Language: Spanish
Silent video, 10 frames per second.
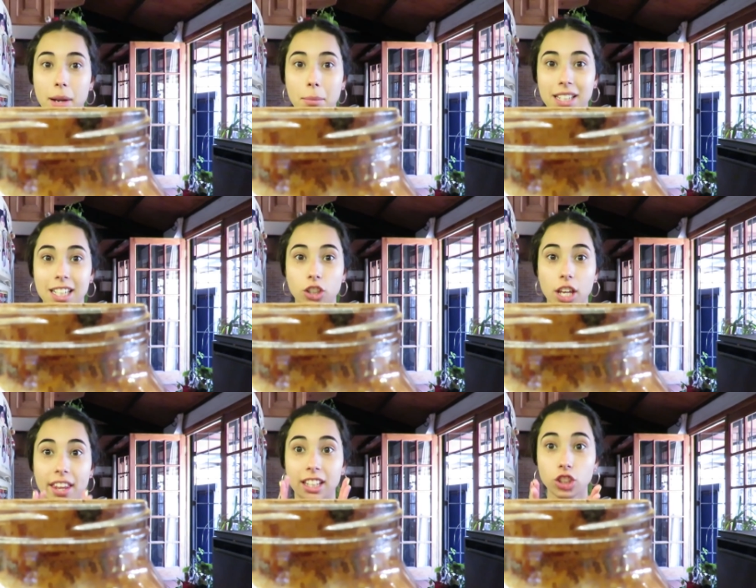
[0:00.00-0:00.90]
me parece que
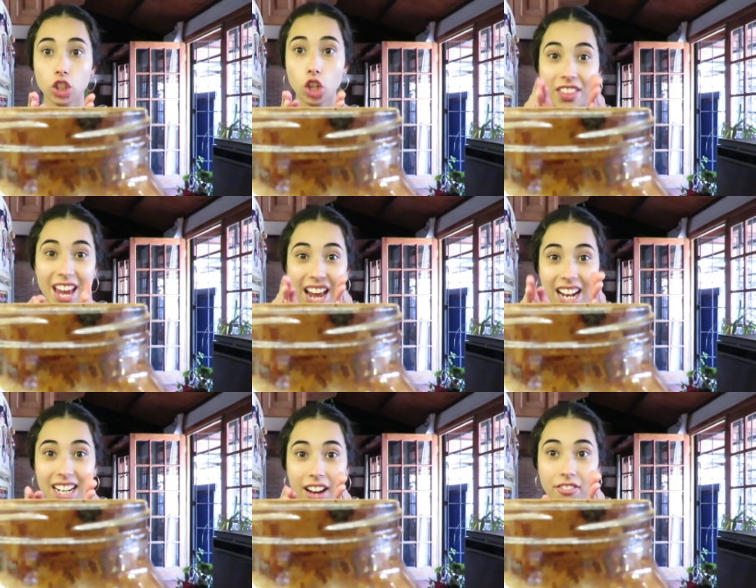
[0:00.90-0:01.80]
estoy adentro
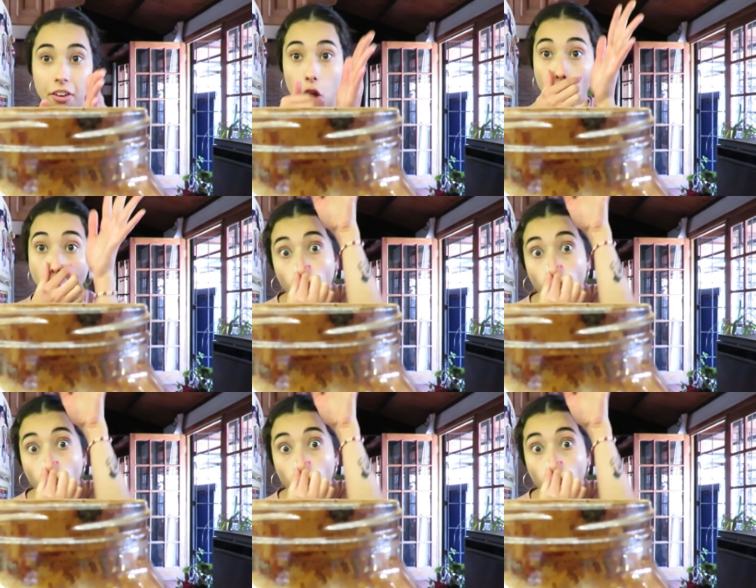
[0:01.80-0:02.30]
del café.